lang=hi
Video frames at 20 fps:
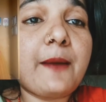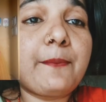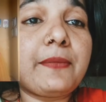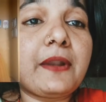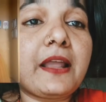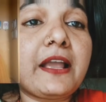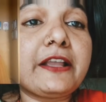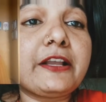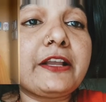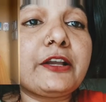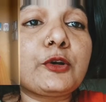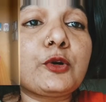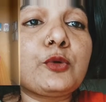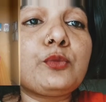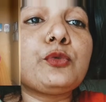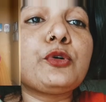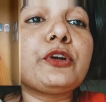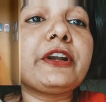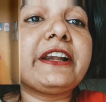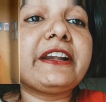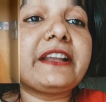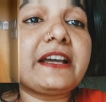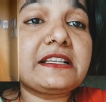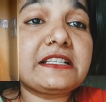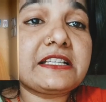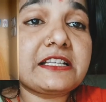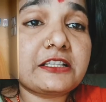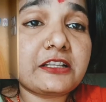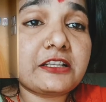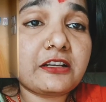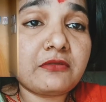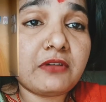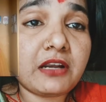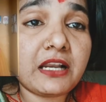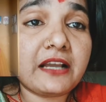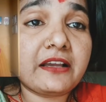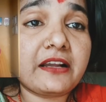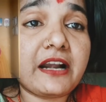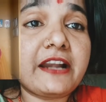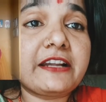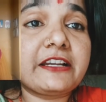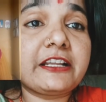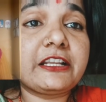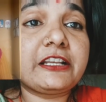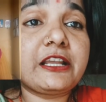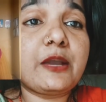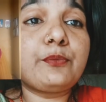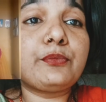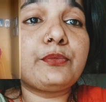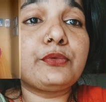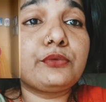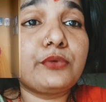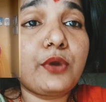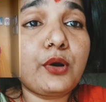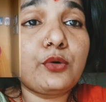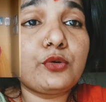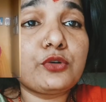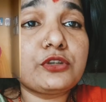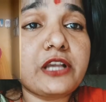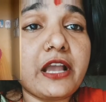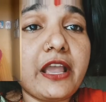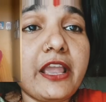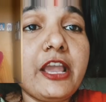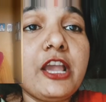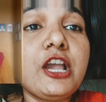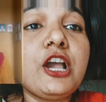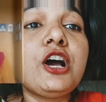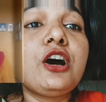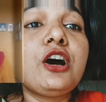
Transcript: अप्लाई करो मोनेटाइजेशन वाला क्राइटेरिया पूरा हो जाए